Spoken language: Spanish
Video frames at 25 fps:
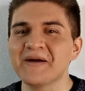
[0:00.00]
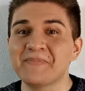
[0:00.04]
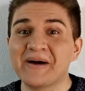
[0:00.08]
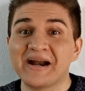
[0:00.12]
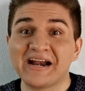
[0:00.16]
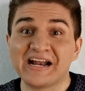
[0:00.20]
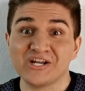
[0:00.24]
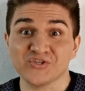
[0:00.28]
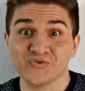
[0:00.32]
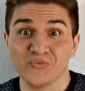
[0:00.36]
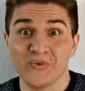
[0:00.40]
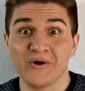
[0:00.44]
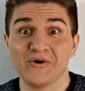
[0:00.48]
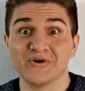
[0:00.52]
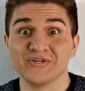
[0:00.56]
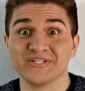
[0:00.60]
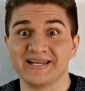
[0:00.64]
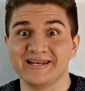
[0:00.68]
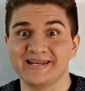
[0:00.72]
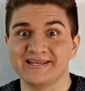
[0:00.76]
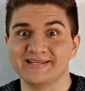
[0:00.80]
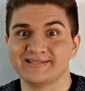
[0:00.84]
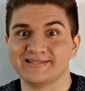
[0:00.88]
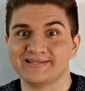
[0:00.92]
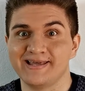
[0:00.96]
Para los nuevos
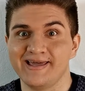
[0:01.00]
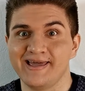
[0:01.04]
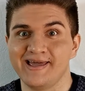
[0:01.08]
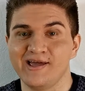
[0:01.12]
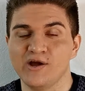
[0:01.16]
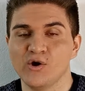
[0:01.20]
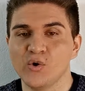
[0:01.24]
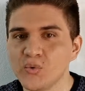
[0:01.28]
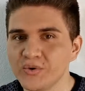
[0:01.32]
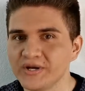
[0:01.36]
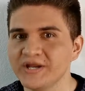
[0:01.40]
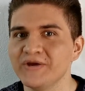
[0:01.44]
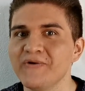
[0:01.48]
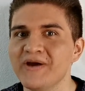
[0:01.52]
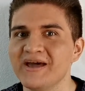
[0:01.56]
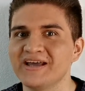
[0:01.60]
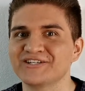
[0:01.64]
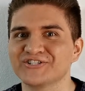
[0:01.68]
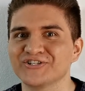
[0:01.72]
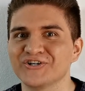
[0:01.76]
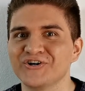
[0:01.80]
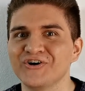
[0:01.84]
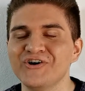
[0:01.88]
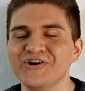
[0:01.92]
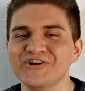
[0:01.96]
en este
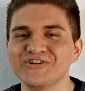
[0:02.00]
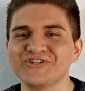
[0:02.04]
universo,